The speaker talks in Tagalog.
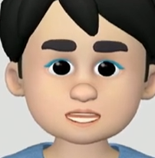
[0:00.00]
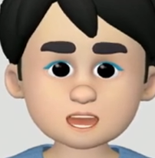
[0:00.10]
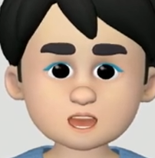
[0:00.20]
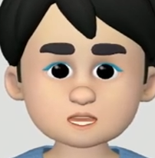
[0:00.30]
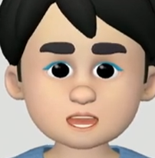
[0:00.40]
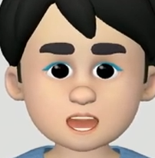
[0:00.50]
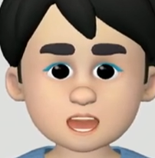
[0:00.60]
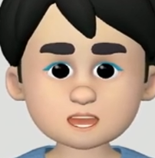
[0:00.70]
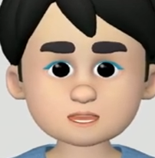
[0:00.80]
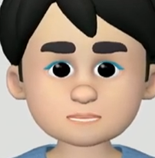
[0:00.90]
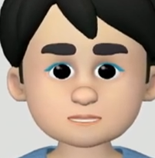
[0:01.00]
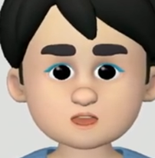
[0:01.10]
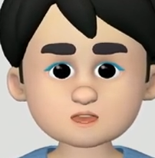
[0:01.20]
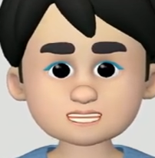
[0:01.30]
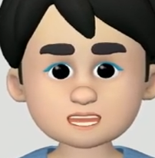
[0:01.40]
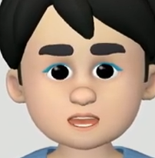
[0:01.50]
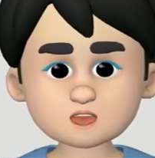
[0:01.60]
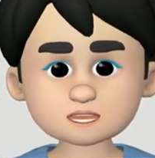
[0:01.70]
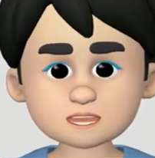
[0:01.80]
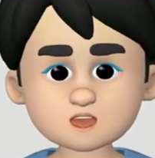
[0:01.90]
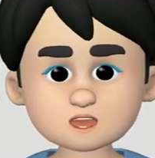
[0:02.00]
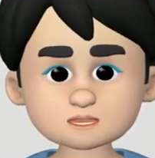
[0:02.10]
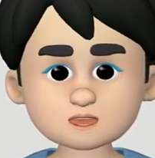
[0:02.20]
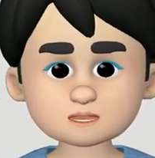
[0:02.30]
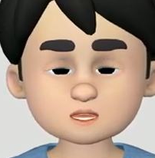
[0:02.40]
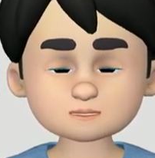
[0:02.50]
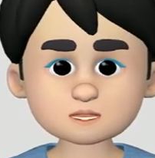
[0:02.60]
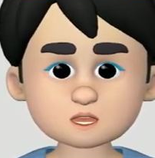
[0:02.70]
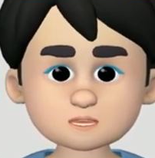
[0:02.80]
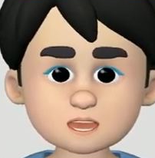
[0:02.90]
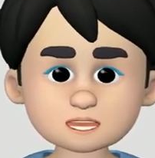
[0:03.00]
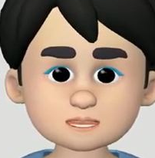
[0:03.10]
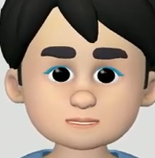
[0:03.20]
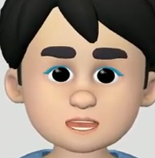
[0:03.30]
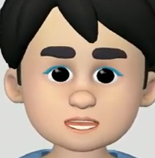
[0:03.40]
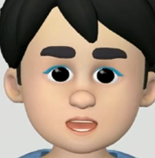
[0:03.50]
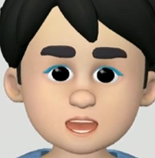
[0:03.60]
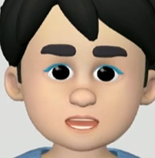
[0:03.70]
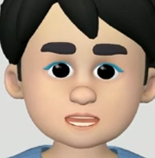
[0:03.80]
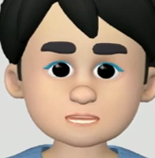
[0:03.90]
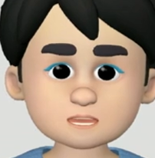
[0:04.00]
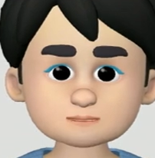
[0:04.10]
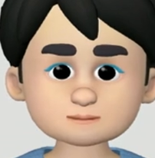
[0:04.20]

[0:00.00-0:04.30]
Ang ah, ating pag-uusapan ngayon ay tungkol po sa panawagan